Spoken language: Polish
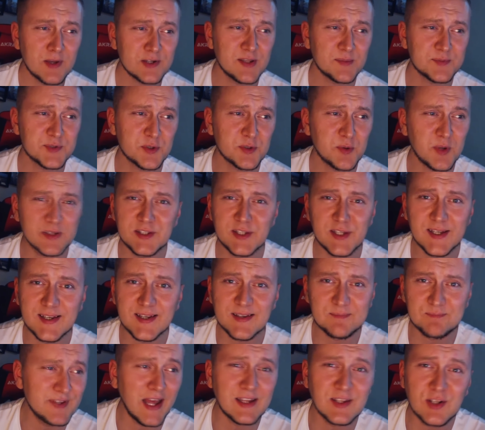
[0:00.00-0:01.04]
masz na przykład nick
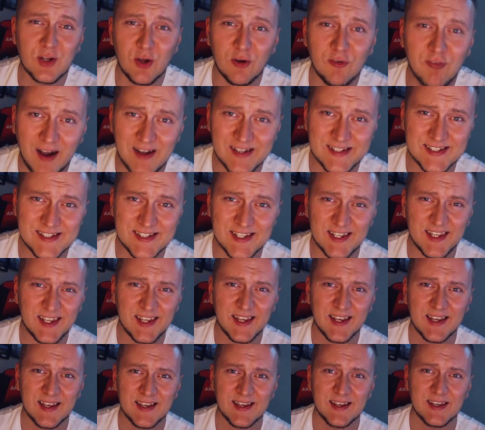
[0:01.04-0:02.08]
Jan Kowalski
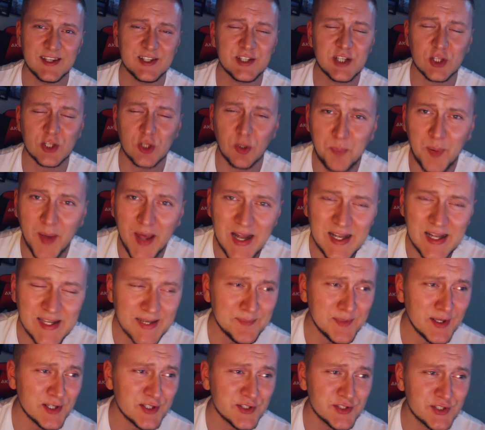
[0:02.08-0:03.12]
i się to PL
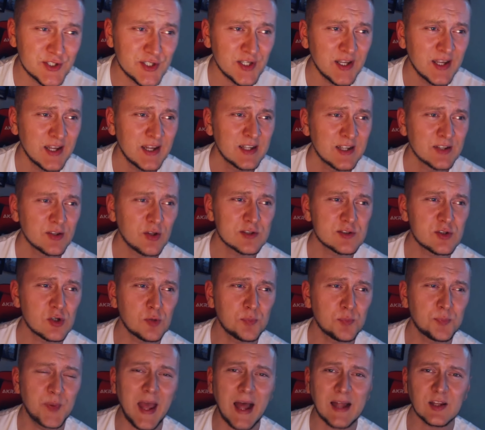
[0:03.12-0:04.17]
nie mieści, to
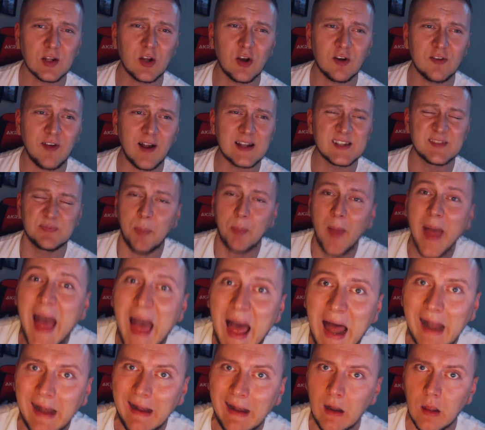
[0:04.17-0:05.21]
zrób
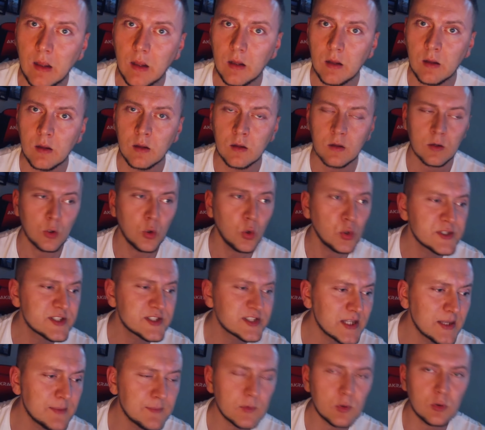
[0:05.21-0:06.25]
jankowals.pl! Chuj
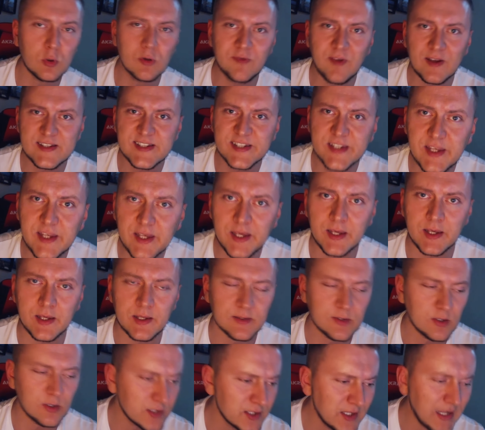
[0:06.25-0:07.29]
z tym, kurwa,
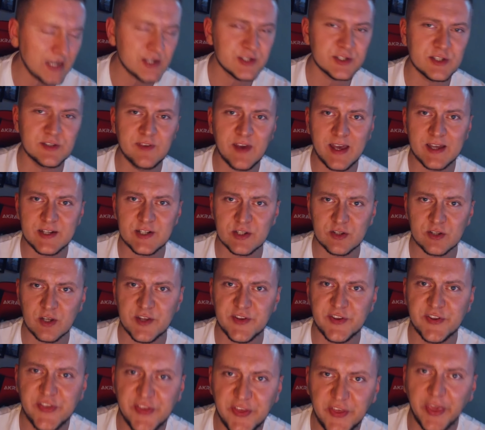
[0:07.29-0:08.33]
ski! To i każdy wie, że to
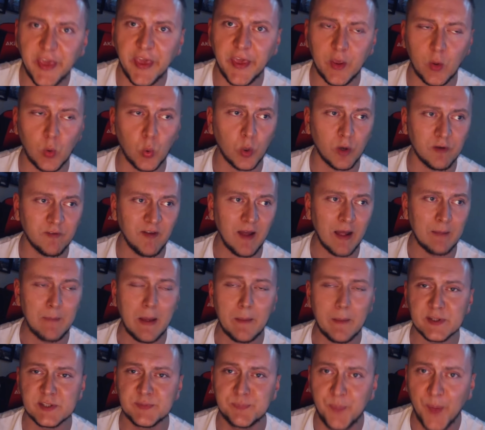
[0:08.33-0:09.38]
jest ski, kurwa.
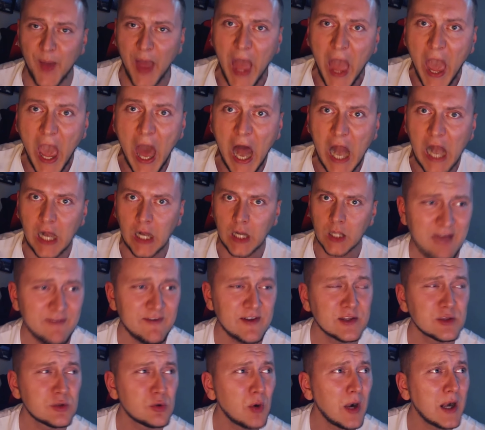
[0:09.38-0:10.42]
Ma być PL!
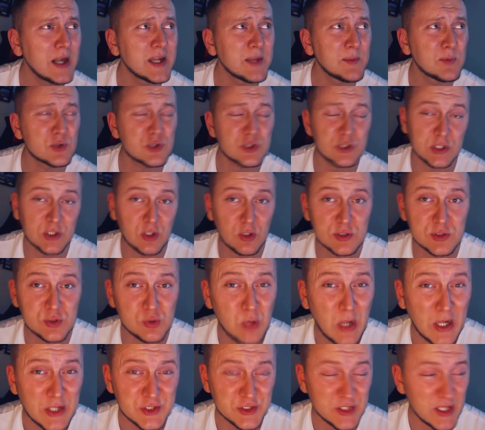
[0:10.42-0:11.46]
Ewentualnie możesz tylko
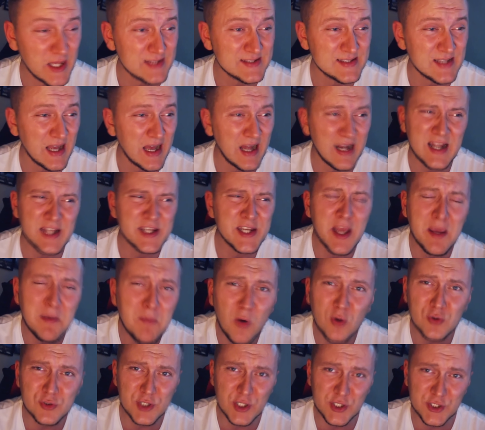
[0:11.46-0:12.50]
słuchać TSA, ale nie
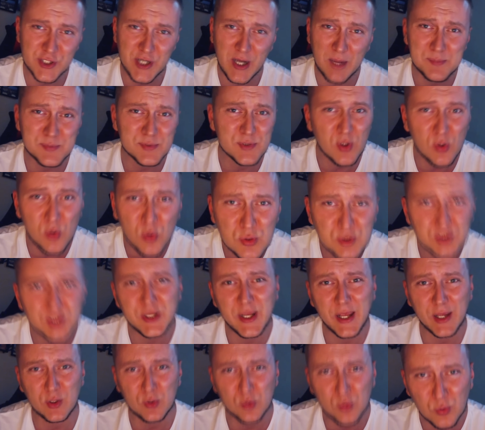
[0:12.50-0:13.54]
możesz się
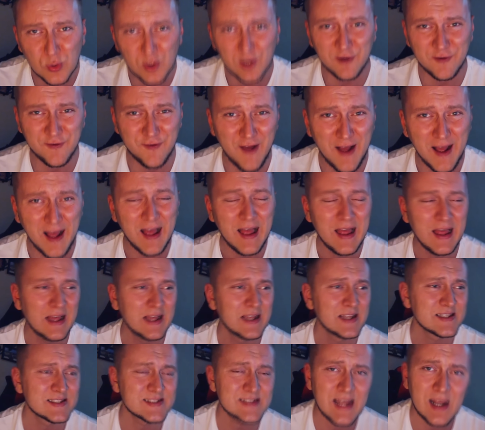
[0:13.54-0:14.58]
absolutnie, kurwa,
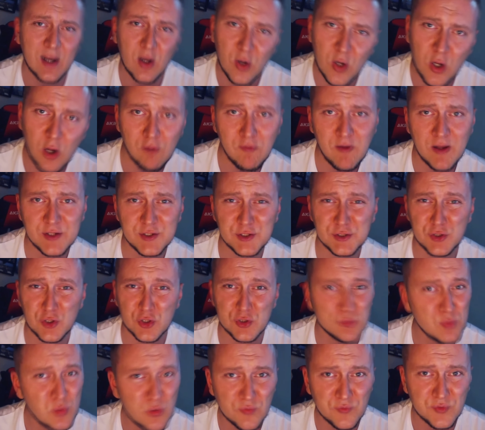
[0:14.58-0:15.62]
zalogować i
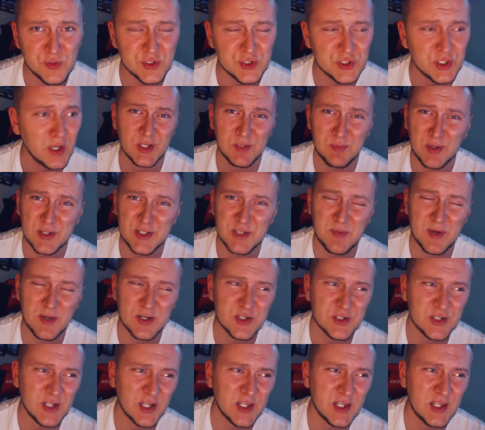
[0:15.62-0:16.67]
coś mówić. Chyba, że
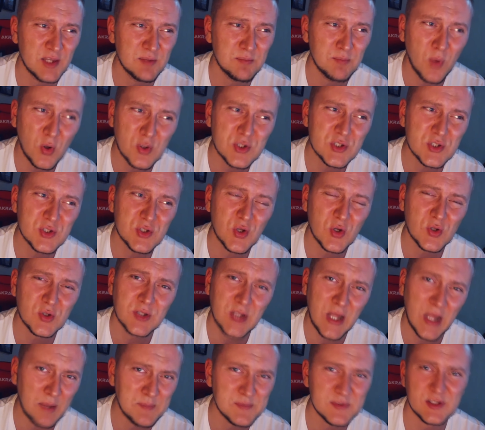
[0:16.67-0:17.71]
masz taki mocno
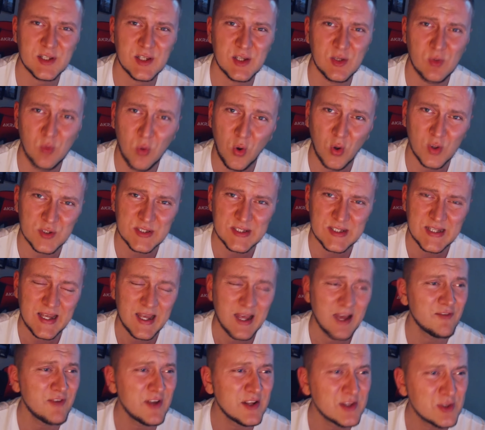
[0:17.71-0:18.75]
damski głos.
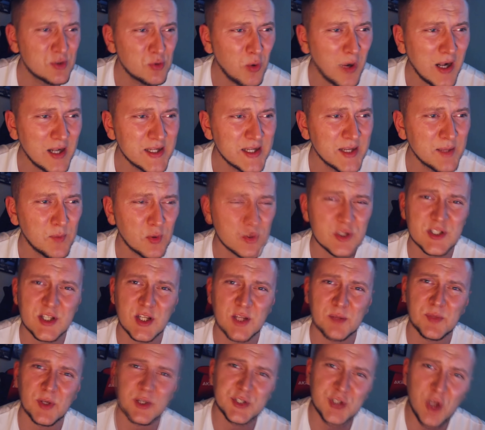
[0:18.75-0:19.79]
Ewentualnie możesz
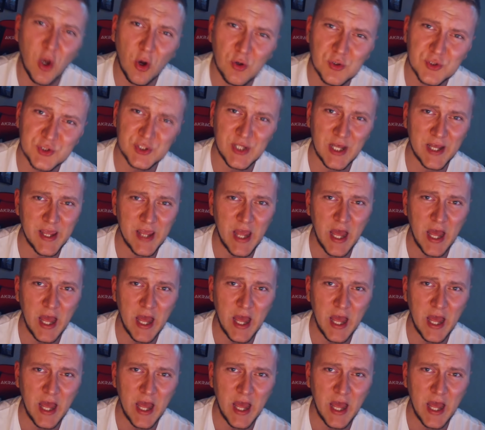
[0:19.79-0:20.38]
sobie siąść na